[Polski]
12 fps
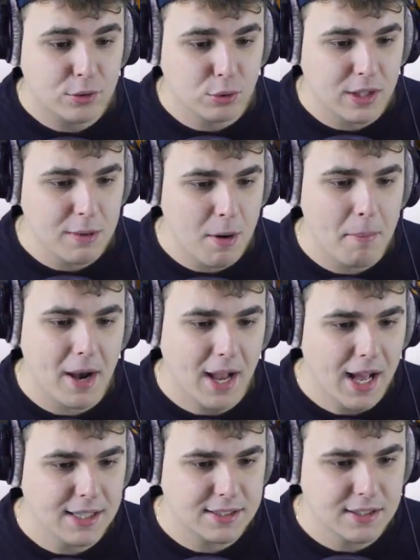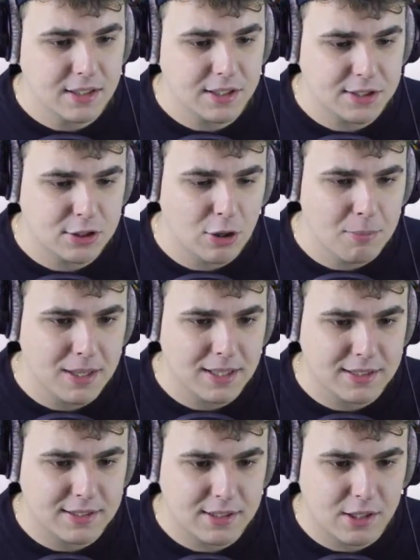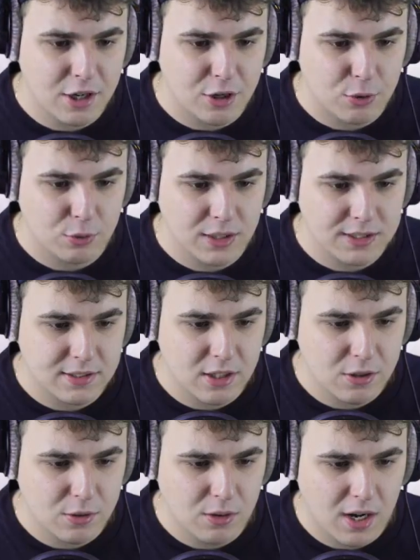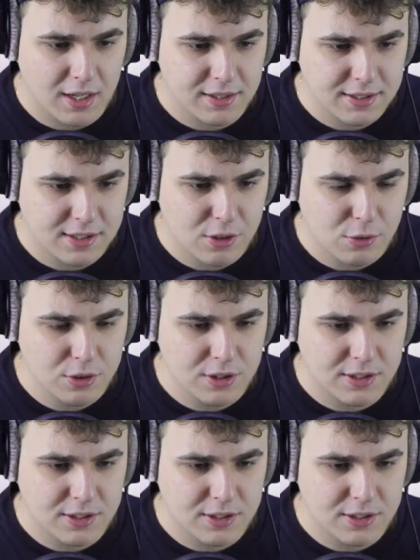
Tutaj ma magazyn i co ma na strychu? Na strychu, a na strychu